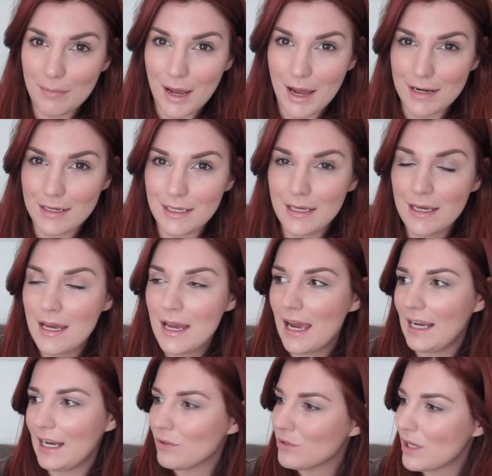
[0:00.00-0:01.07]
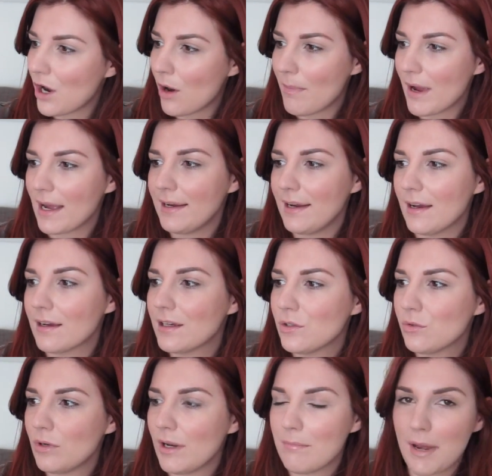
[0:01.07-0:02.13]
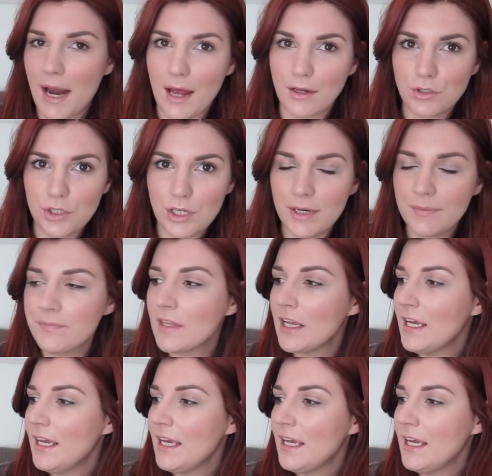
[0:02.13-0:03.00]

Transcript: mani e la userò magari anche sulle braccia